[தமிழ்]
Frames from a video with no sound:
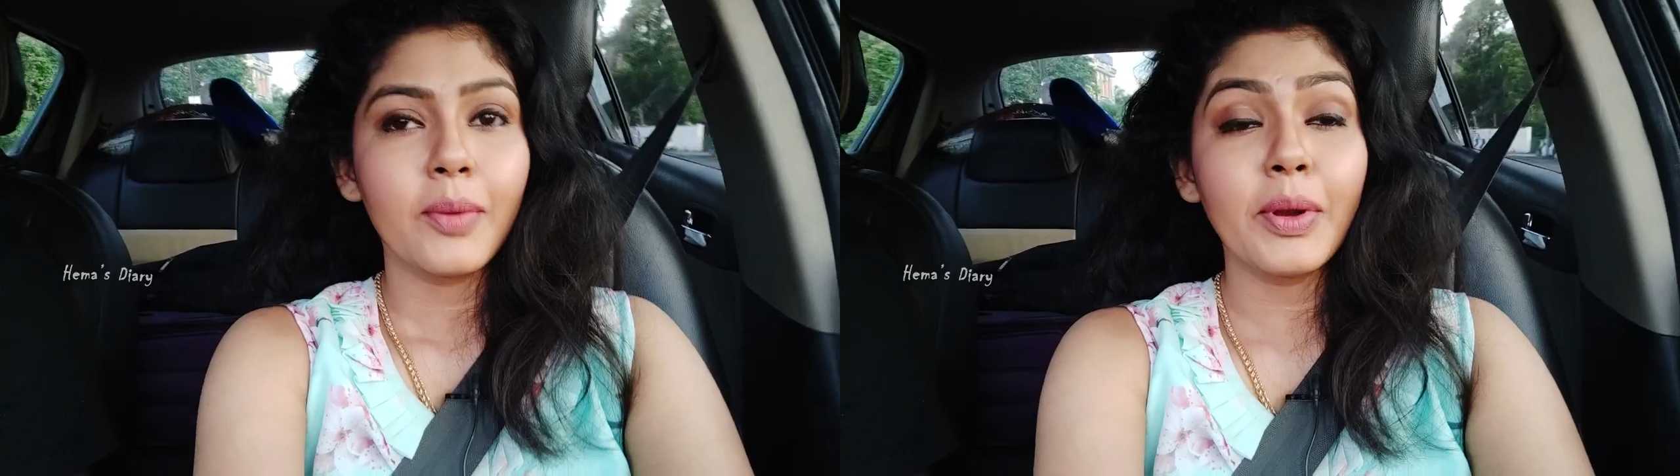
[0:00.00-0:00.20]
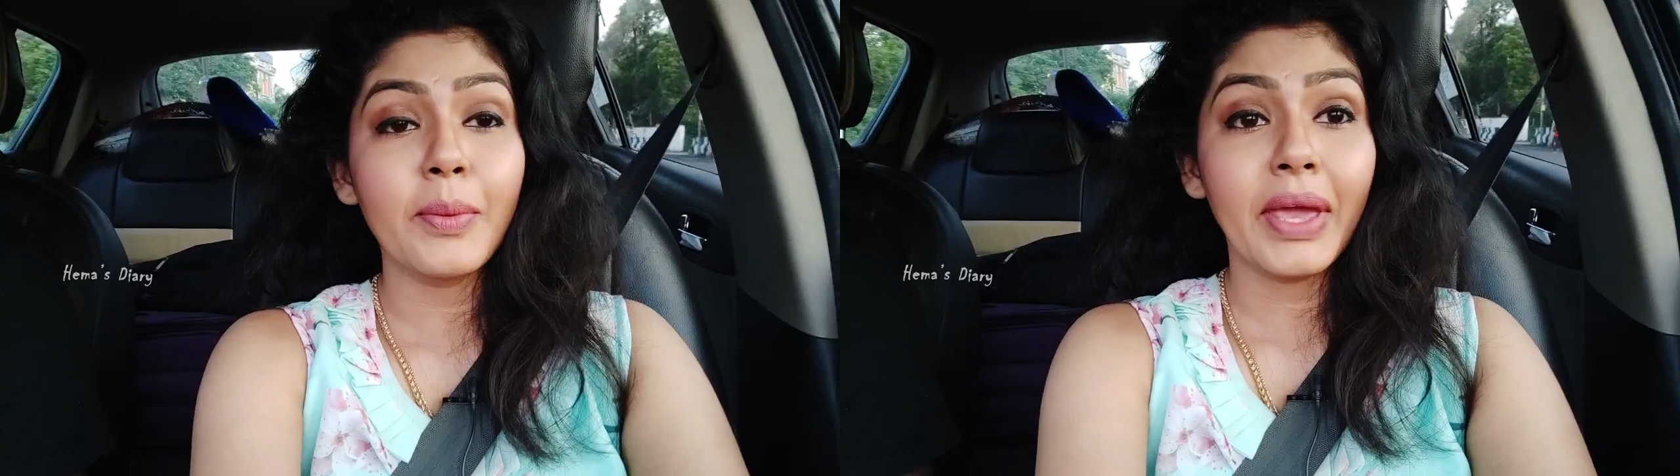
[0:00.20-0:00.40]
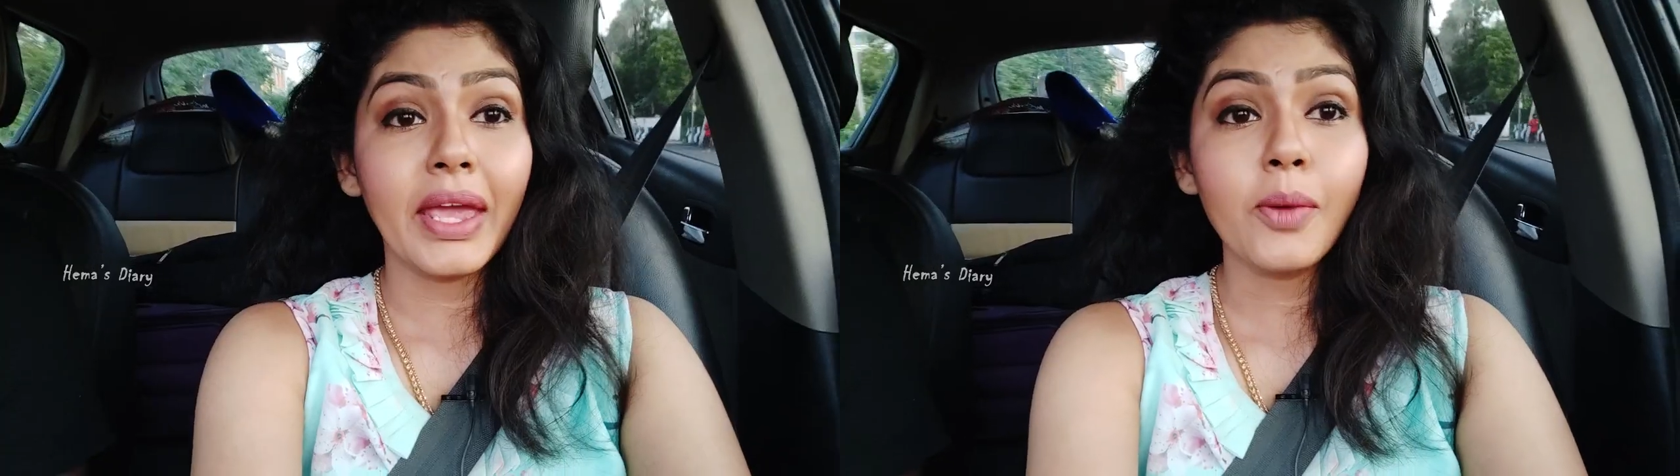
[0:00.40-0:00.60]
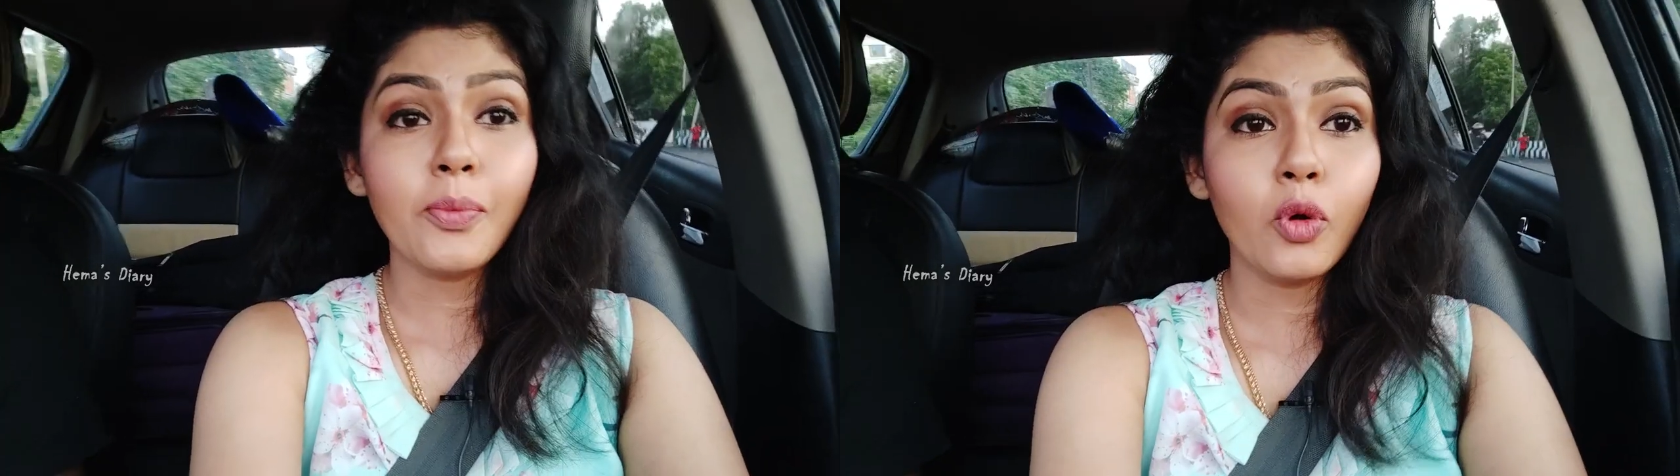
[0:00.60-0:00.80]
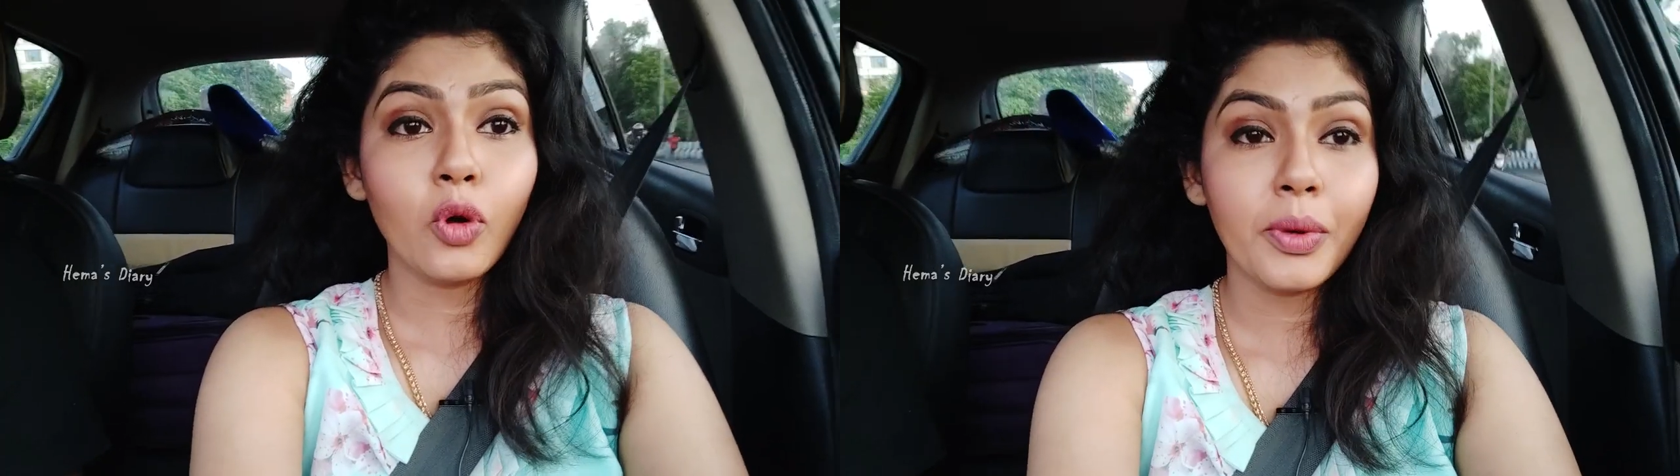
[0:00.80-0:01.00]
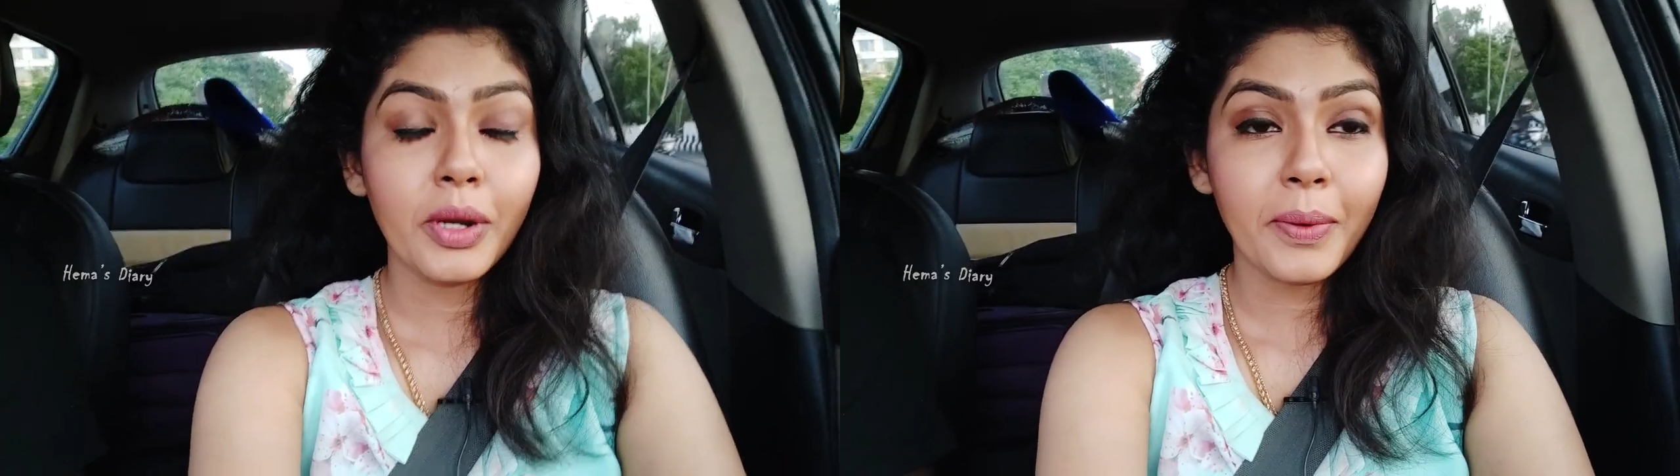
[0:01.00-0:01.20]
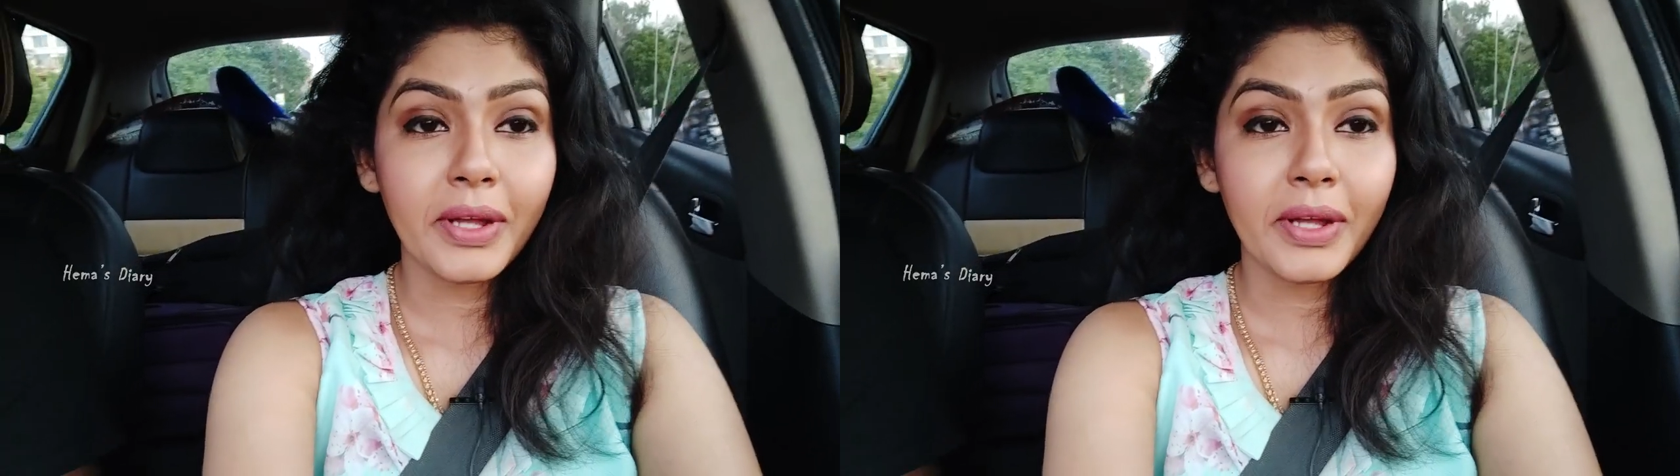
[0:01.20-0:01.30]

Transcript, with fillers: இப்போ நம்ம எங்கே போகிறோம் அப்படின்னு